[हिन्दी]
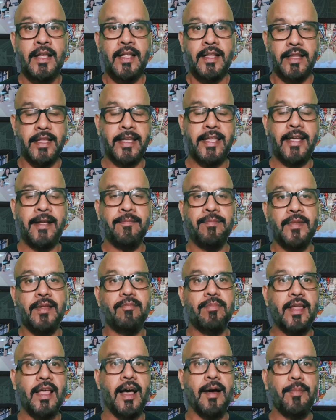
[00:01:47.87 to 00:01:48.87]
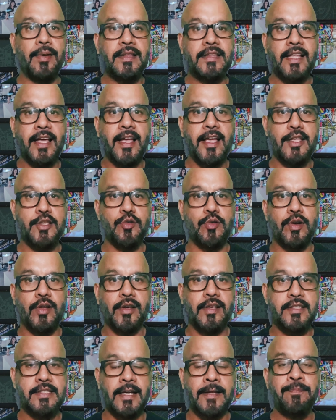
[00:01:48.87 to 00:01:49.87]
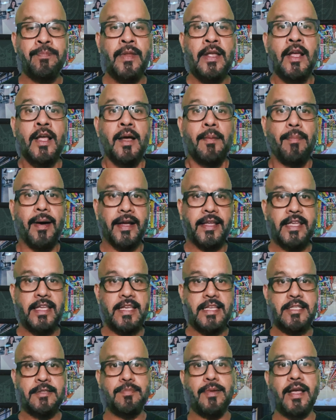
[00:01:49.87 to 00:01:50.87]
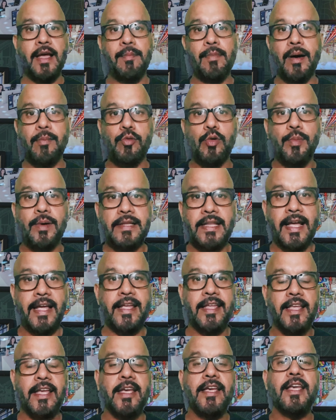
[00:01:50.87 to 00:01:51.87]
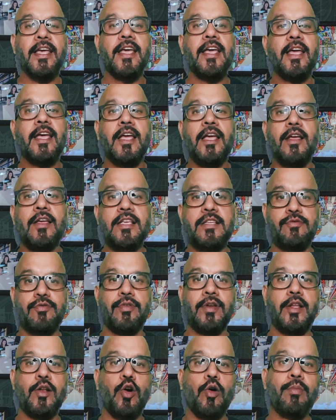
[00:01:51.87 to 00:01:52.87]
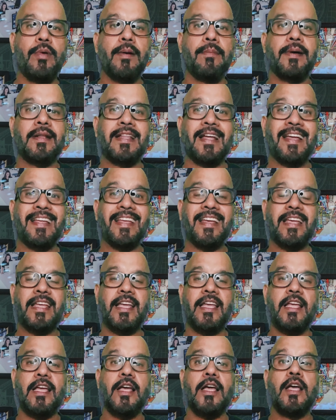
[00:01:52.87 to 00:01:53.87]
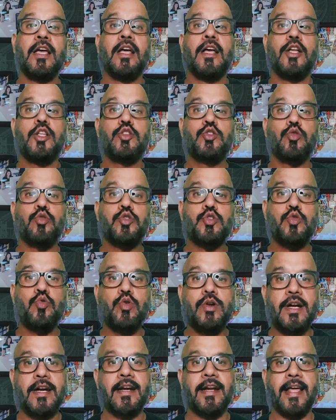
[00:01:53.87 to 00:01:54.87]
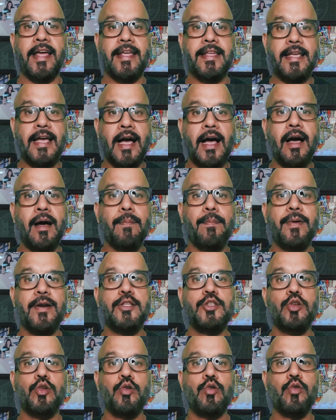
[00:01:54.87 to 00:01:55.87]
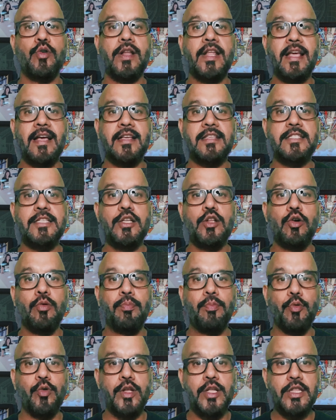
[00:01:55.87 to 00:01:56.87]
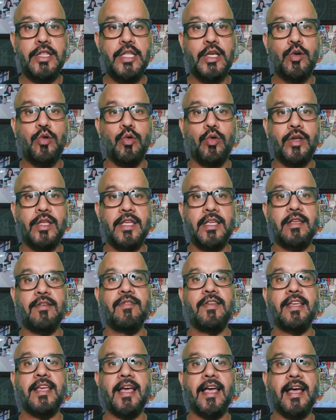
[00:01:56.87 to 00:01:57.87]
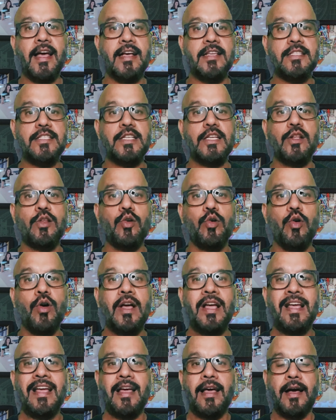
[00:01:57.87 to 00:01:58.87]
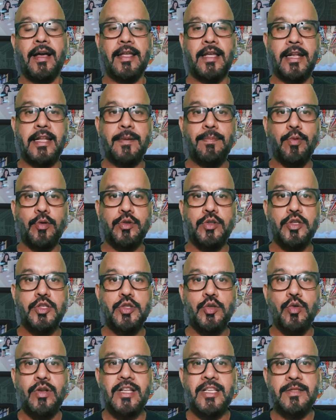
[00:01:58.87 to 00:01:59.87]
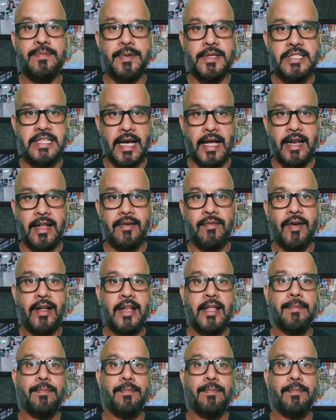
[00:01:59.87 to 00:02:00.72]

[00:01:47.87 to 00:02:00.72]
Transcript: देखें क्या बनता है एजेंडा के साथ बाकी इसमें हम आपको बताएंगे कि इस वीलॉग में हम बताएंगे कि जो स्टूडेंट है यहाँ पर जिन्होंने अजीलो पोलिटिको की हुई है अजीलो यानी प्रोतस्योन स्पेचाले वाले